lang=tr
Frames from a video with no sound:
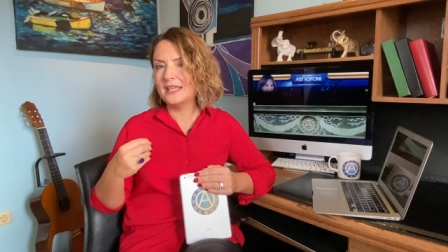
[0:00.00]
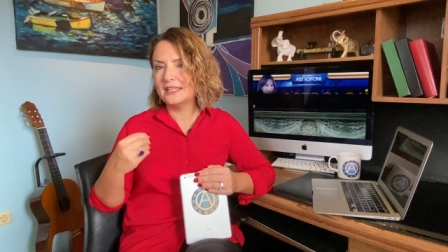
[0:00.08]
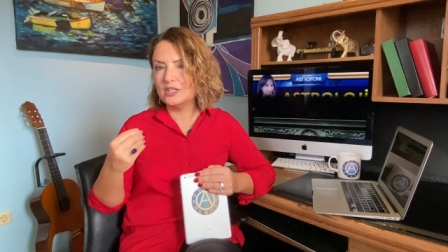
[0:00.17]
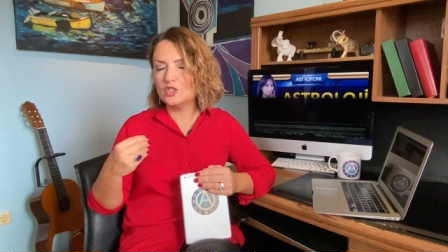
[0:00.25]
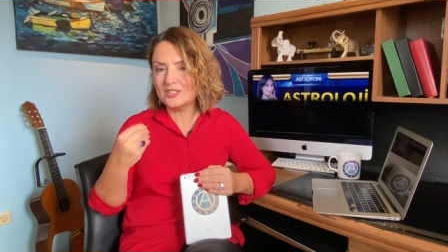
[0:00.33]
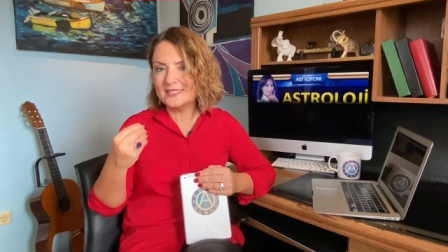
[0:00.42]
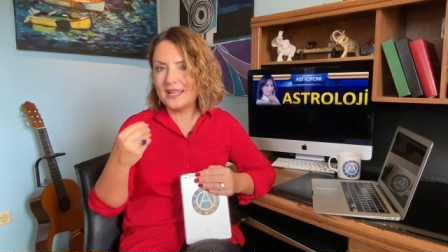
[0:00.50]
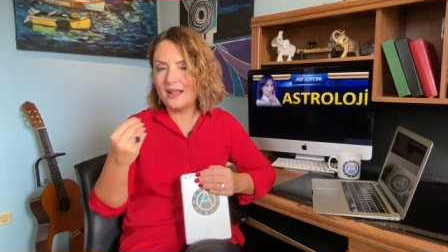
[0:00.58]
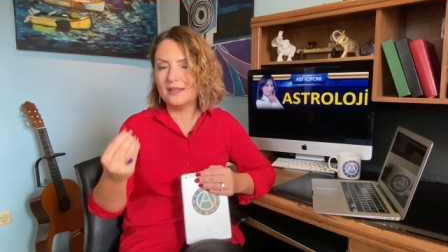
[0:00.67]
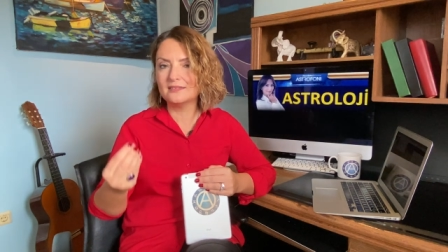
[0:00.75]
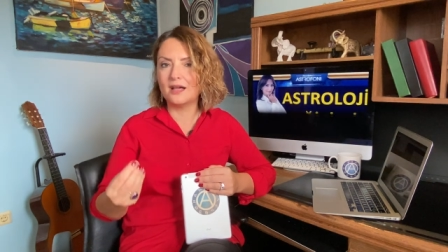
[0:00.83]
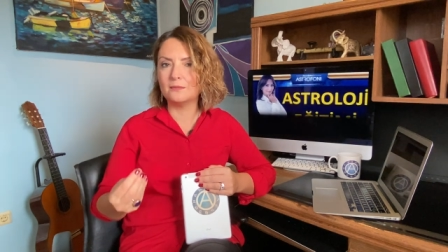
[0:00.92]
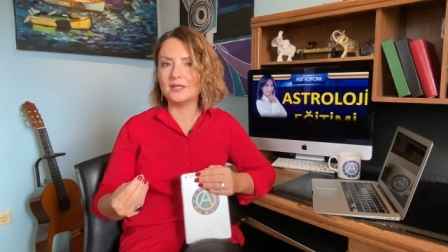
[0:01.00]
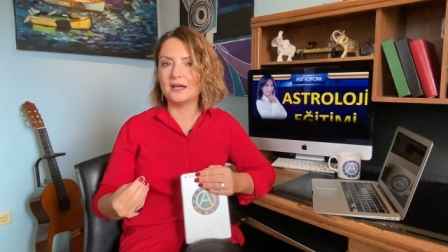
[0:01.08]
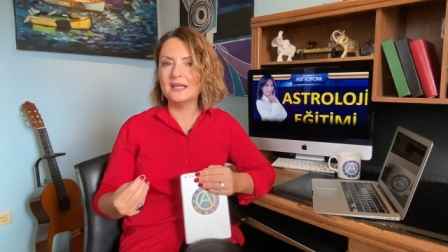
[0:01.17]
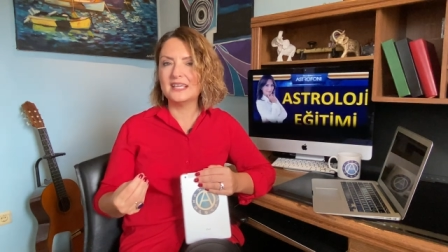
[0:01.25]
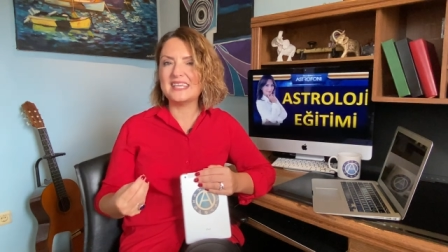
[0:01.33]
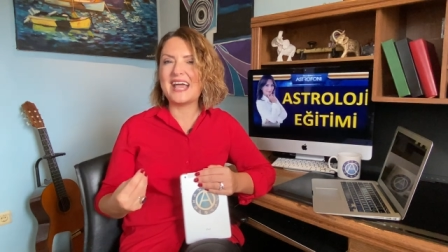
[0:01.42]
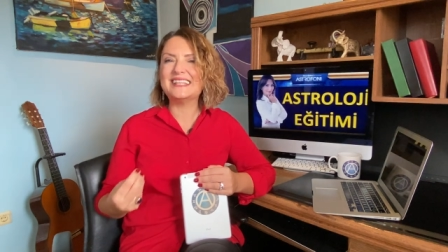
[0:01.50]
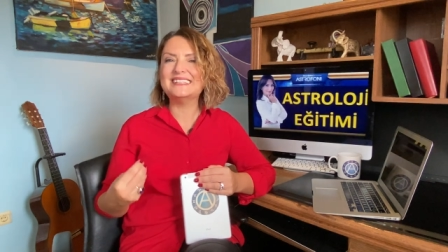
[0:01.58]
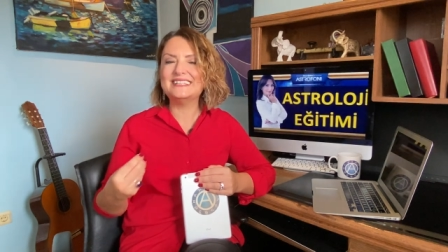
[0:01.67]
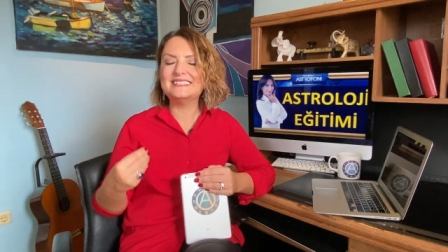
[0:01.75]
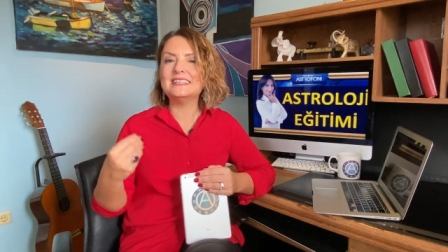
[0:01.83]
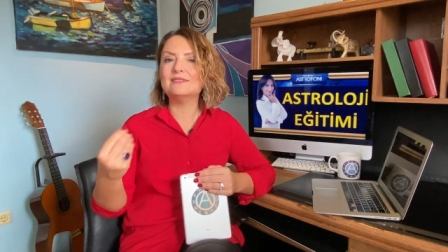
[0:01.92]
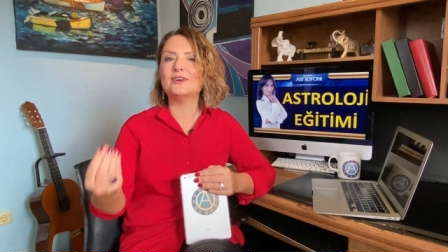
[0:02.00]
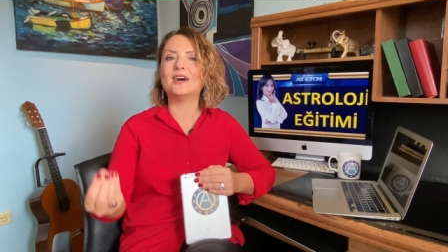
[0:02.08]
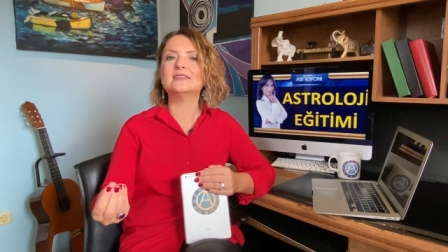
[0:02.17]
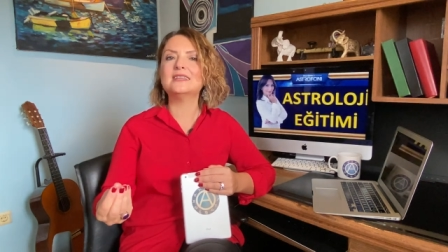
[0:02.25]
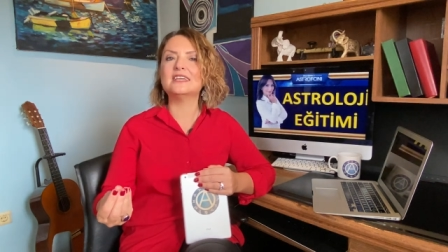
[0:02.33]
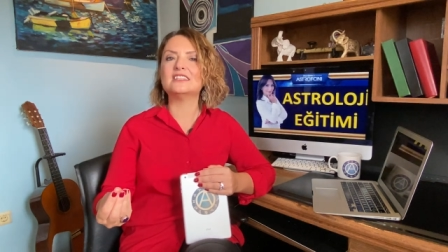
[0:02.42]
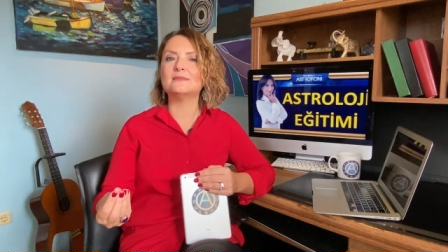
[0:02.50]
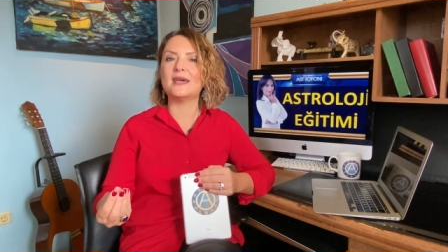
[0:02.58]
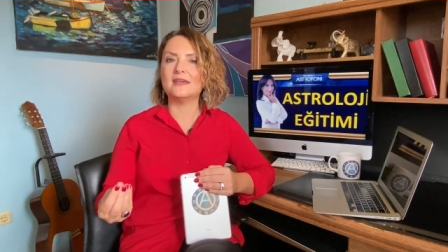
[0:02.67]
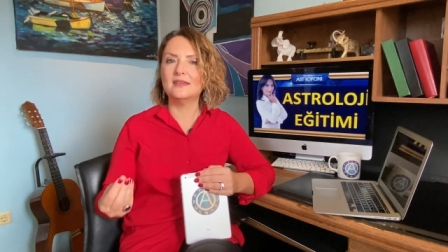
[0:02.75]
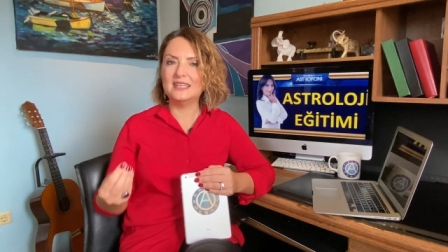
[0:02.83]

kişisel anlamda kendinizi ifade etme,